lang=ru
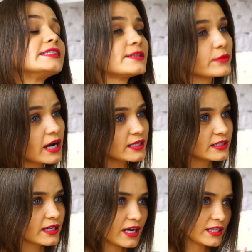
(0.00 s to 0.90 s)
Сим-карты
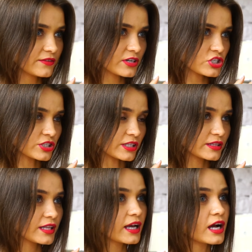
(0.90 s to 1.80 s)
крайне важны,
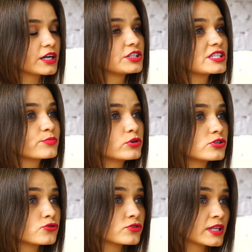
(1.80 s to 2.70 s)
так как они
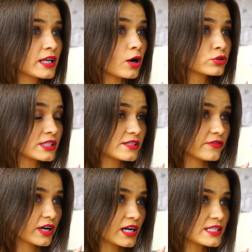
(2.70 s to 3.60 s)
используются для
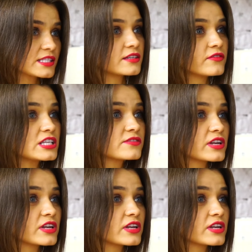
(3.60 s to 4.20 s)
аутентификации вас в